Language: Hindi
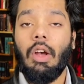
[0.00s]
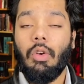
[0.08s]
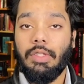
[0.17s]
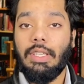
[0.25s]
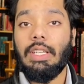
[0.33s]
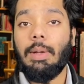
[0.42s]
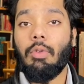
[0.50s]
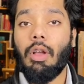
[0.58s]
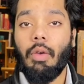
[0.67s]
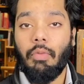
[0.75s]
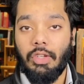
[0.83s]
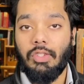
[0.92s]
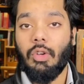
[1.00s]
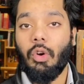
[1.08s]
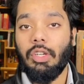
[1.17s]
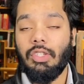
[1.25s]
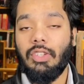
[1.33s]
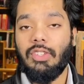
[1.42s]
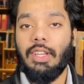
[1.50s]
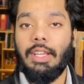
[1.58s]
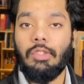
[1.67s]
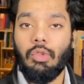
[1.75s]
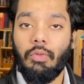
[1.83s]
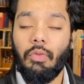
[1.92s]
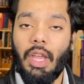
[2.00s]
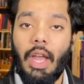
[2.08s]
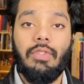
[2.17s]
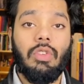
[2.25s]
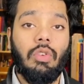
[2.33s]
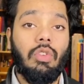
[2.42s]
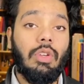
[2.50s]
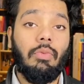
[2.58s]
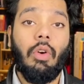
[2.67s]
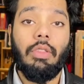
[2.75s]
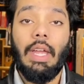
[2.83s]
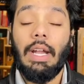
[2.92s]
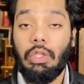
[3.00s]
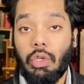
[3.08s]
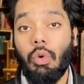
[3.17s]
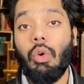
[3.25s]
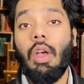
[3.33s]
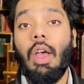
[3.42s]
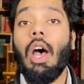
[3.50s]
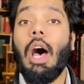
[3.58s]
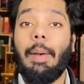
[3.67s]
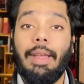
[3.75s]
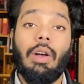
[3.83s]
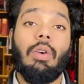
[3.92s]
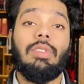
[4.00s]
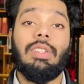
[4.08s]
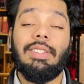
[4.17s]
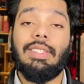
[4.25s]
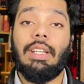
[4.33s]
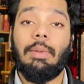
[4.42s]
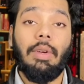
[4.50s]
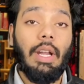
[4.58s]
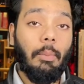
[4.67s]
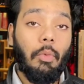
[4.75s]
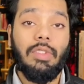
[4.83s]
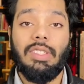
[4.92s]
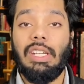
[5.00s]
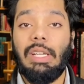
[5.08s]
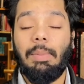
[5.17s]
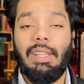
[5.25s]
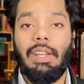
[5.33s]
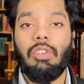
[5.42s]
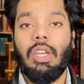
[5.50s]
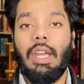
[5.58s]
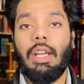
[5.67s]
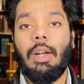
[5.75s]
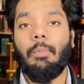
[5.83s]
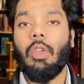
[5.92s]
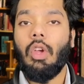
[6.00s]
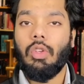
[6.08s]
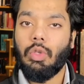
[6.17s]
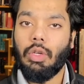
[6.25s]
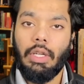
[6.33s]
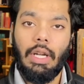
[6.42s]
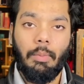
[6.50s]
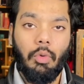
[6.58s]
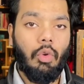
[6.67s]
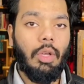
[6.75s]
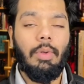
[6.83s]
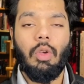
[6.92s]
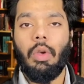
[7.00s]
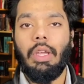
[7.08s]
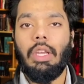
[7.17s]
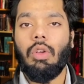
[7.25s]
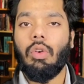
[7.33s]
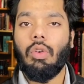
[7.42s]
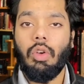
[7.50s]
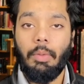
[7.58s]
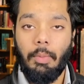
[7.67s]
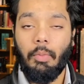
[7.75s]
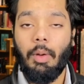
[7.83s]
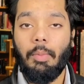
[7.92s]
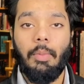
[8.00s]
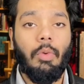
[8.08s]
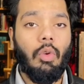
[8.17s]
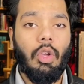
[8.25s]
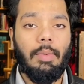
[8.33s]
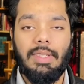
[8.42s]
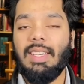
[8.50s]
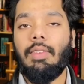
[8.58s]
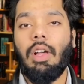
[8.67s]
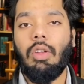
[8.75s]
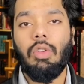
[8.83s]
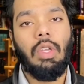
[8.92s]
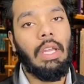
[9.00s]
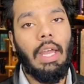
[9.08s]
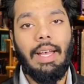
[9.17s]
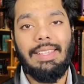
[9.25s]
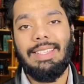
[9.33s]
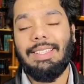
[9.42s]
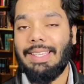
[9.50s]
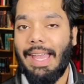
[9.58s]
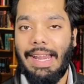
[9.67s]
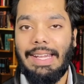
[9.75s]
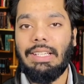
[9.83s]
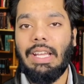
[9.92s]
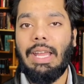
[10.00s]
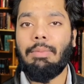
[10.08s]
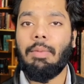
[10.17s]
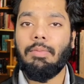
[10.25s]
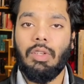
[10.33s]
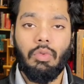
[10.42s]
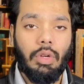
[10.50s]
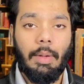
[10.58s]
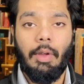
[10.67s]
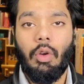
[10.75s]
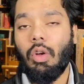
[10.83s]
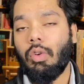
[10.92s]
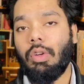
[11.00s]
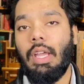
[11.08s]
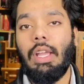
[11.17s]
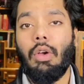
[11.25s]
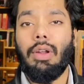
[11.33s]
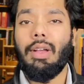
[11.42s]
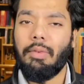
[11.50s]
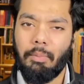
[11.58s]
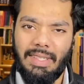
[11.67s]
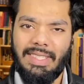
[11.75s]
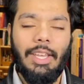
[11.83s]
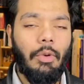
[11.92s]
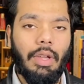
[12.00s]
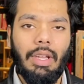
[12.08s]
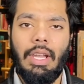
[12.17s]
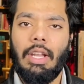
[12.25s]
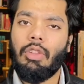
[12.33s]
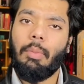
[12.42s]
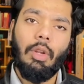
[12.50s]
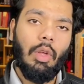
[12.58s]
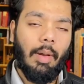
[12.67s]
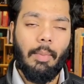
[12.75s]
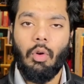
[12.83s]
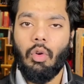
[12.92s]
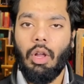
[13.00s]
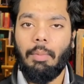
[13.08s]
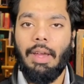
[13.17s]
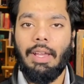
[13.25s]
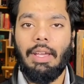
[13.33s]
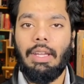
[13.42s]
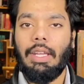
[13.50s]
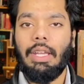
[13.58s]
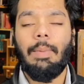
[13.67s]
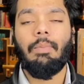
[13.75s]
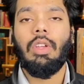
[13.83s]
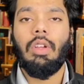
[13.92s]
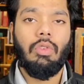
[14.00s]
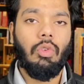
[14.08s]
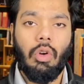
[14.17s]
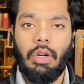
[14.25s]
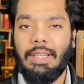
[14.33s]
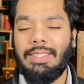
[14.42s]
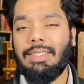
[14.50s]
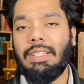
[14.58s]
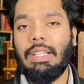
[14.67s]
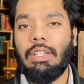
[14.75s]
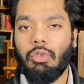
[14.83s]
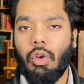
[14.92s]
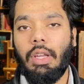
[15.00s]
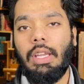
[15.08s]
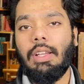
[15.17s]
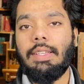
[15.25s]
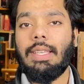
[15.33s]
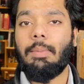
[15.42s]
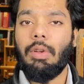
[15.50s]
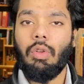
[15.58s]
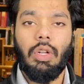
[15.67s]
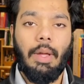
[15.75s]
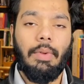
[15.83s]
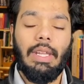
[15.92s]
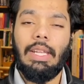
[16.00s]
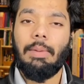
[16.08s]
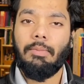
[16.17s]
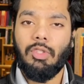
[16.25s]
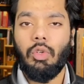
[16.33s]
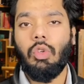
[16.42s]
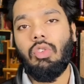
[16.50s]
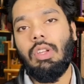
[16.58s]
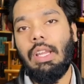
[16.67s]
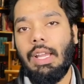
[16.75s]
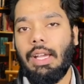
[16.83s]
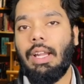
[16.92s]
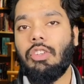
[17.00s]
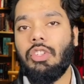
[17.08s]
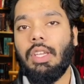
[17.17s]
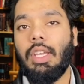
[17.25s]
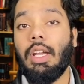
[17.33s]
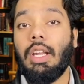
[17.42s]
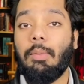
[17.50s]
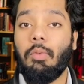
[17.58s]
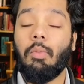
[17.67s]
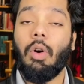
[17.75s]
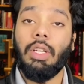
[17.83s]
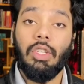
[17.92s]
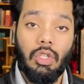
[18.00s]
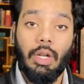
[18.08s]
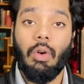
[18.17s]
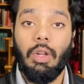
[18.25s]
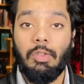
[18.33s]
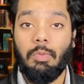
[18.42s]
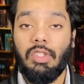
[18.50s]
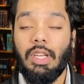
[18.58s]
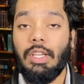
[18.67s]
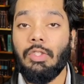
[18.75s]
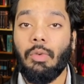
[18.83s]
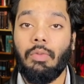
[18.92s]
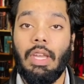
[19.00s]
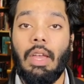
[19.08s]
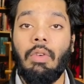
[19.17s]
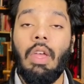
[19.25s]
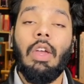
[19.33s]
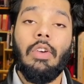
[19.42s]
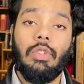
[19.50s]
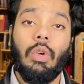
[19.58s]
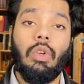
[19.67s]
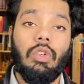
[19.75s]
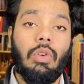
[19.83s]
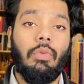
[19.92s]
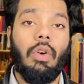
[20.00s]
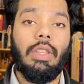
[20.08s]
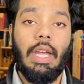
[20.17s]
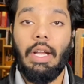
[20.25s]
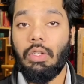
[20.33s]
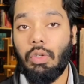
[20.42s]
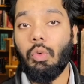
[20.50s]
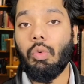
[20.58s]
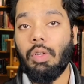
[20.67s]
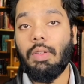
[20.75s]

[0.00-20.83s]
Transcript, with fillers: उसके अंदर आपको काफ़ी अच्छे कॉलेजेस चाहिए सो वी हैव सॉल्यूशन फॉर दैट टू हमारे काउंसलर्स के नंबर आपको स्क्रीन पे दिख जाएगा सो so, अगर आपको कोई भी क्वेरी हो कोई भी प्रॉब्लम हो कोई भी सवाल हो यू कैन आस्क अस एनी टाइम हम ज़रूर आपको कॉल उठाएंगे और अगर बिजी हुए तो बिल्कुल आपको कॉल बैक करेंगे डो नॉट हेजिटेट इन कॉलिंग अस हम बिल्कुल आपके लिए सॉल्यूशन लेकर आ जाएंगे अगर आप बहुत अच्छा कॉलेज भी चाहिए सो वी हैव सॉल्यूशन फॉर दैट टू